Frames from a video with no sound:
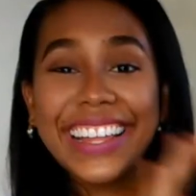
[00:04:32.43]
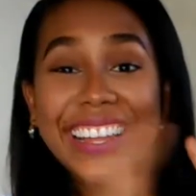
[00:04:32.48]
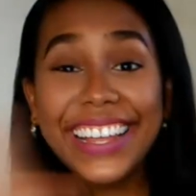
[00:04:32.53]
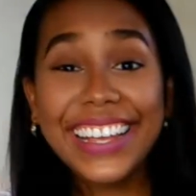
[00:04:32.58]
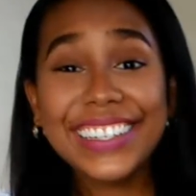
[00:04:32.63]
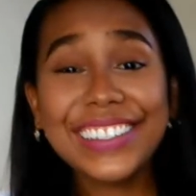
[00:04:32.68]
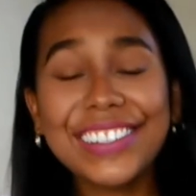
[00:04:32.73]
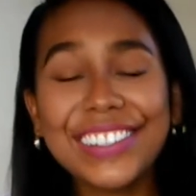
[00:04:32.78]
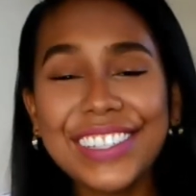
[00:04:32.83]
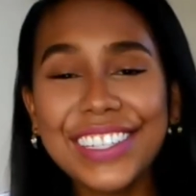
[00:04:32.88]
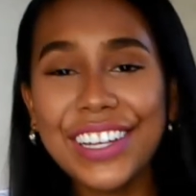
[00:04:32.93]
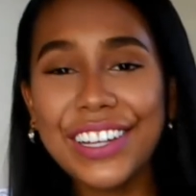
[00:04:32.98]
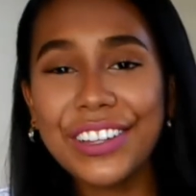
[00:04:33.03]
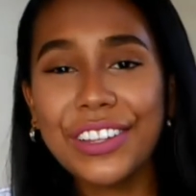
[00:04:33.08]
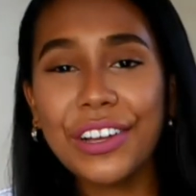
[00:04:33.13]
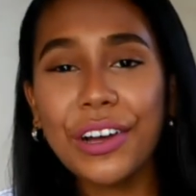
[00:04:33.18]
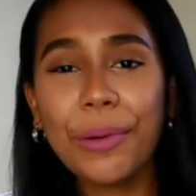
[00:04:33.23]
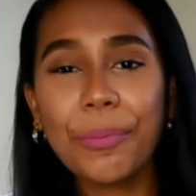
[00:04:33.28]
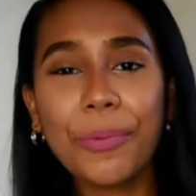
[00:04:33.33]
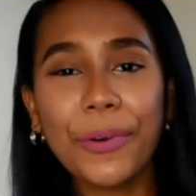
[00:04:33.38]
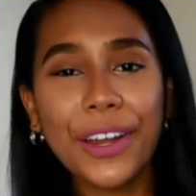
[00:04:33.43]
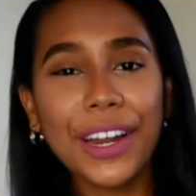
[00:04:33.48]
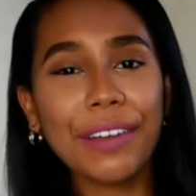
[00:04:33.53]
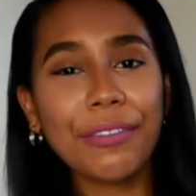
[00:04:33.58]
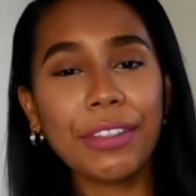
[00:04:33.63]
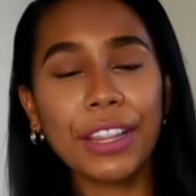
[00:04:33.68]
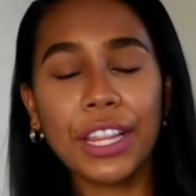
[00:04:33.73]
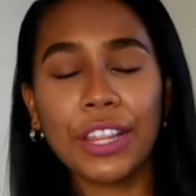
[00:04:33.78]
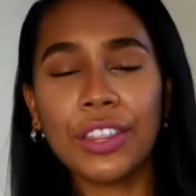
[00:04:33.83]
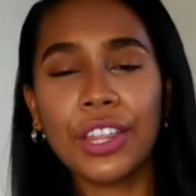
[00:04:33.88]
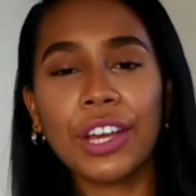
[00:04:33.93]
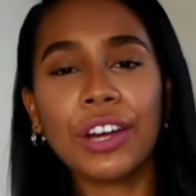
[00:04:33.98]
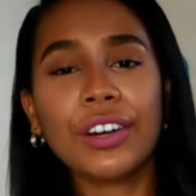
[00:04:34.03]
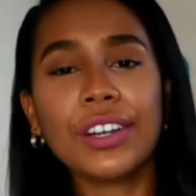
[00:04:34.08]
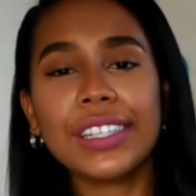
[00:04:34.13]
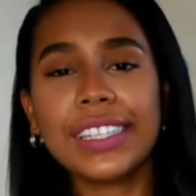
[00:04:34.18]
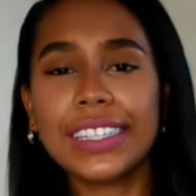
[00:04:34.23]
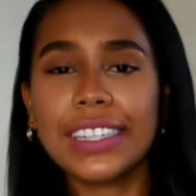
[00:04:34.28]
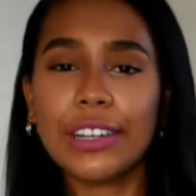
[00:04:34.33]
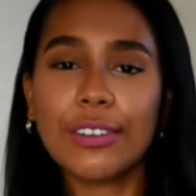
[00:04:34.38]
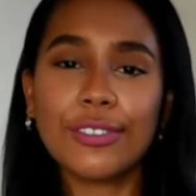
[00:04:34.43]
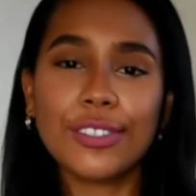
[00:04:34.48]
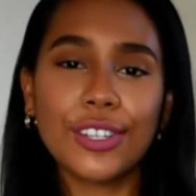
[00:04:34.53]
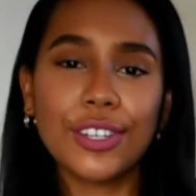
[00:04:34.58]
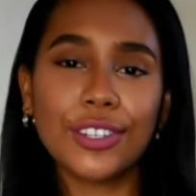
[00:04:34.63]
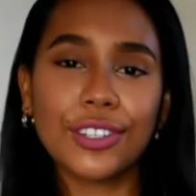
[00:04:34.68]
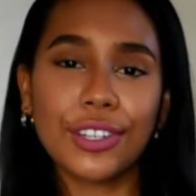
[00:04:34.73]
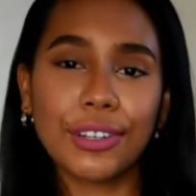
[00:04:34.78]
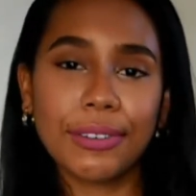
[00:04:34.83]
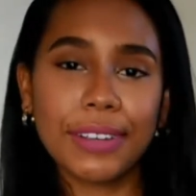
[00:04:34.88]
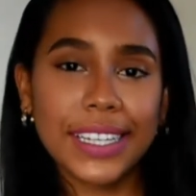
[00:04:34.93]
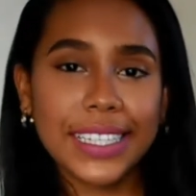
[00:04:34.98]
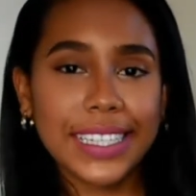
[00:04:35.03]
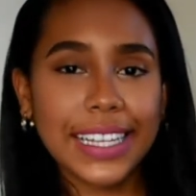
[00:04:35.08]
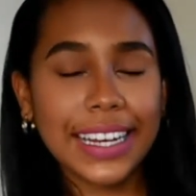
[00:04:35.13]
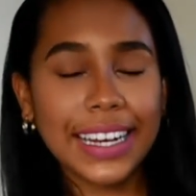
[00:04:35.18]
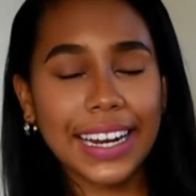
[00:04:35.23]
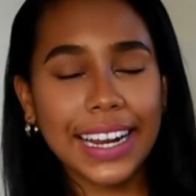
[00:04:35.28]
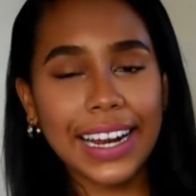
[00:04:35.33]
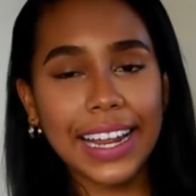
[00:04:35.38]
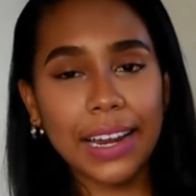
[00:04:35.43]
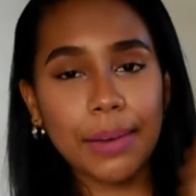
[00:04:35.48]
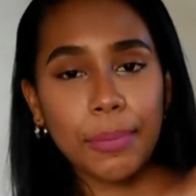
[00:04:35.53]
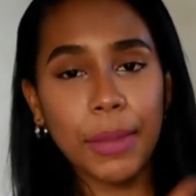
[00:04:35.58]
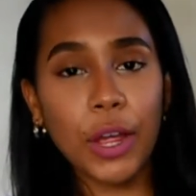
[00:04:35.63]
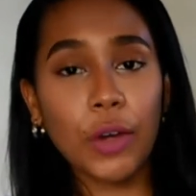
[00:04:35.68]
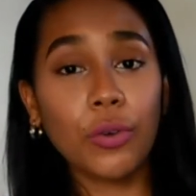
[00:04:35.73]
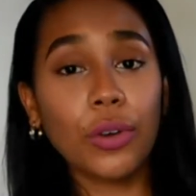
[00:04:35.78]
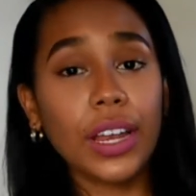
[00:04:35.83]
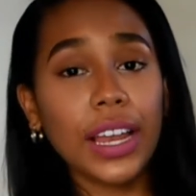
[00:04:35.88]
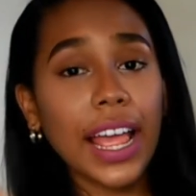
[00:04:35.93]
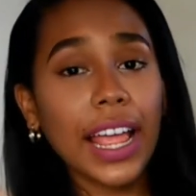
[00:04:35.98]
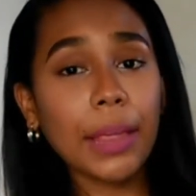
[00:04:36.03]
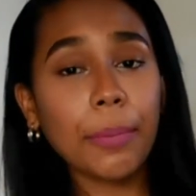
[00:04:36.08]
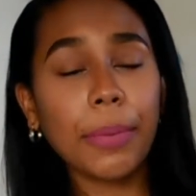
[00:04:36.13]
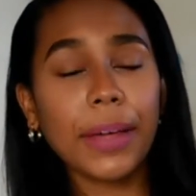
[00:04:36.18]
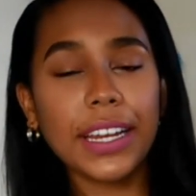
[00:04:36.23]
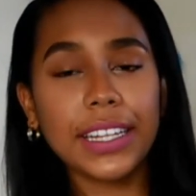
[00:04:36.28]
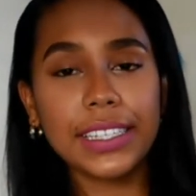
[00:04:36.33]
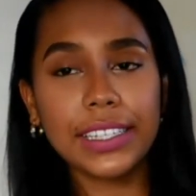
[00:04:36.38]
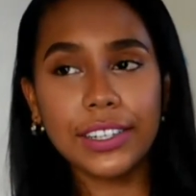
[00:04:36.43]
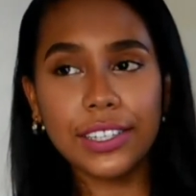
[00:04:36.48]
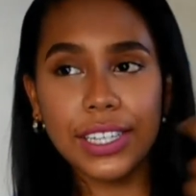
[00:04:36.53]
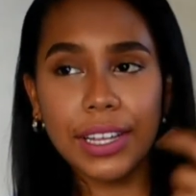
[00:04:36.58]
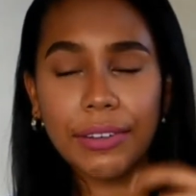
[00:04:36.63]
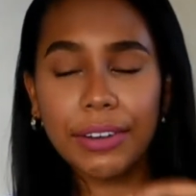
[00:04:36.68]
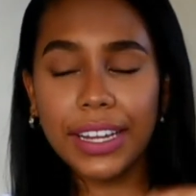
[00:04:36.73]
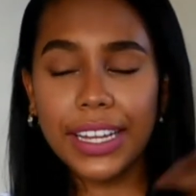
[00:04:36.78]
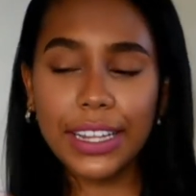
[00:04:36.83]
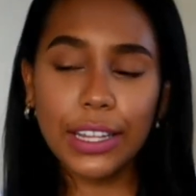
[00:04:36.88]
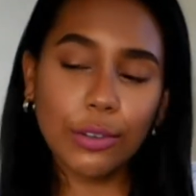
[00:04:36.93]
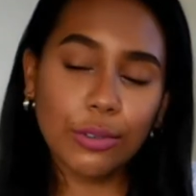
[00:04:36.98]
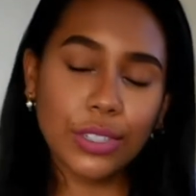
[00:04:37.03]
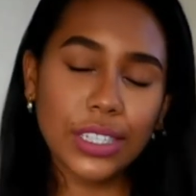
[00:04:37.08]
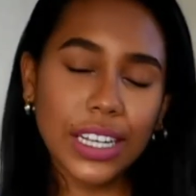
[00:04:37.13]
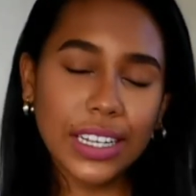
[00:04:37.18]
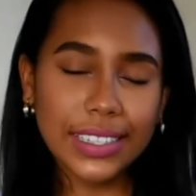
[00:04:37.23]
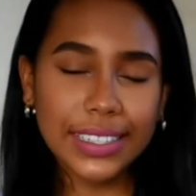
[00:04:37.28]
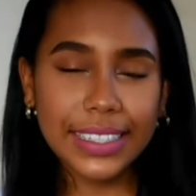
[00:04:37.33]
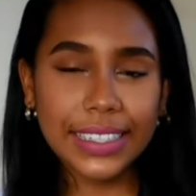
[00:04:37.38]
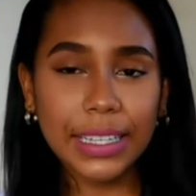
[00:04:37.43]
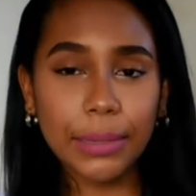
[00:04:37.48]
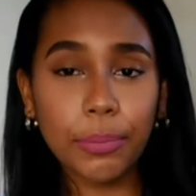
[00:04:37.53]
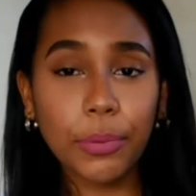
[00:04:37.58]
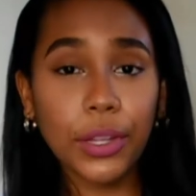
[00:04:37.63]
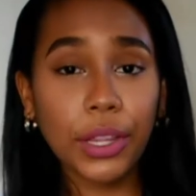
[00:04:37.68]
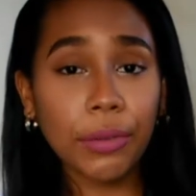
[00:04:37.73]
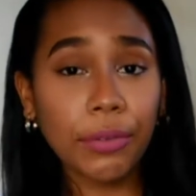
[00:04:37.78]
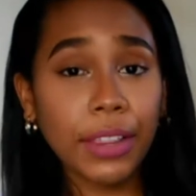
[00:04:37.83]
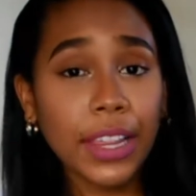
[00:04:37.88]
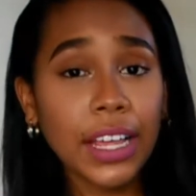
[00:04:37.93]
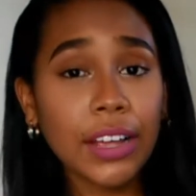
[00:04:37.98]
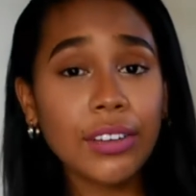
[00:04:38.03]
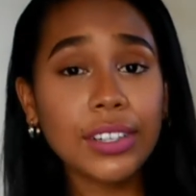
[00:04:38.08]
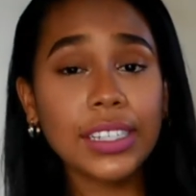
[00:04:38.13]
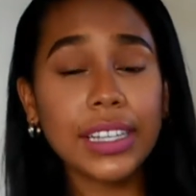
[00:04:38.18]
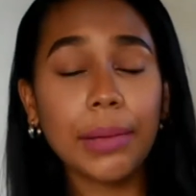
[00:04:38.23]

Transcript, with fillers: Y esto ha sido todo por el video de hoy. Si te gustó no te olvides de regalarme un like para seguir saber que te gustan este tipo de videos.